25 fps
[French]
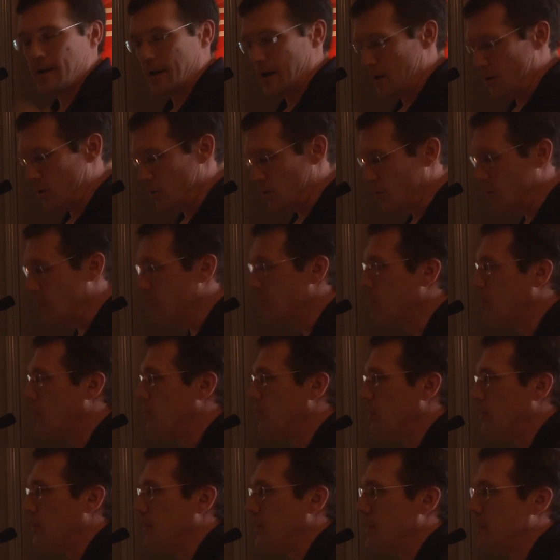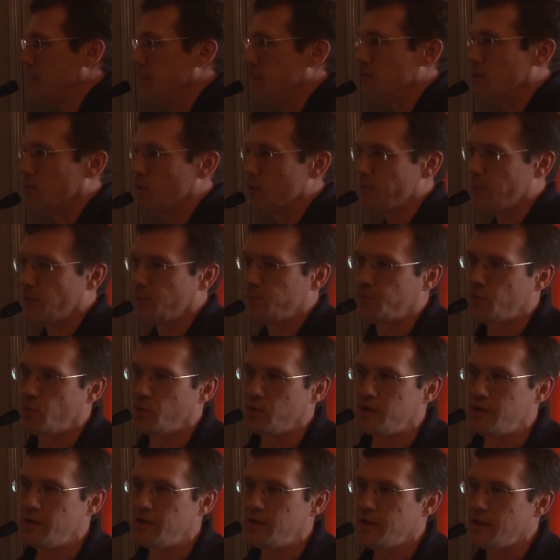Alors, on n'a pas donné, on n'a pas
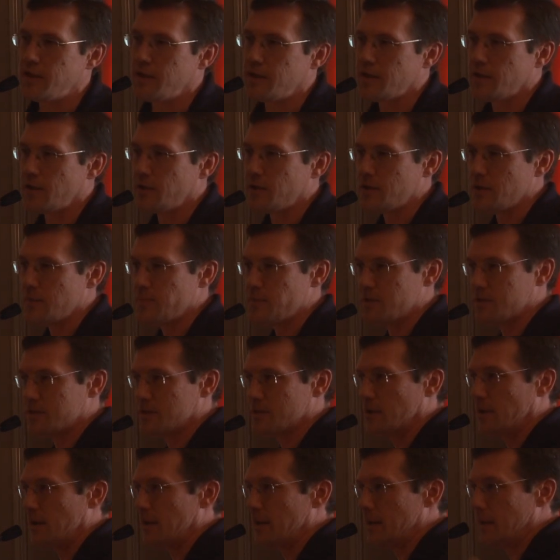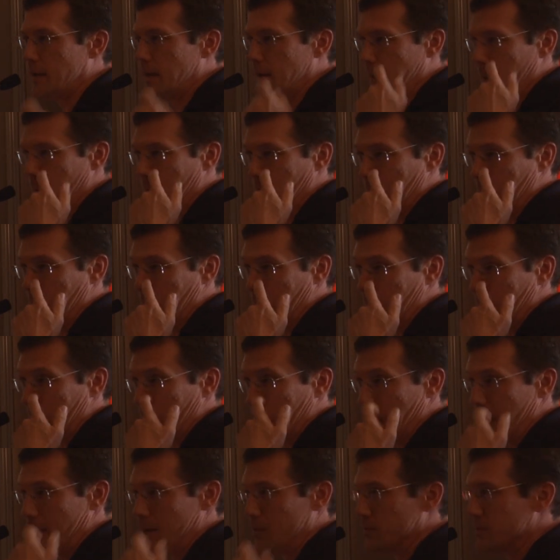fourni des, euh, pistolets euh,
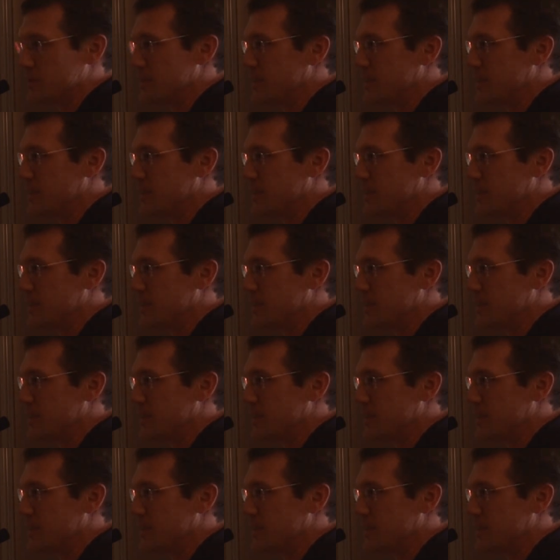à nos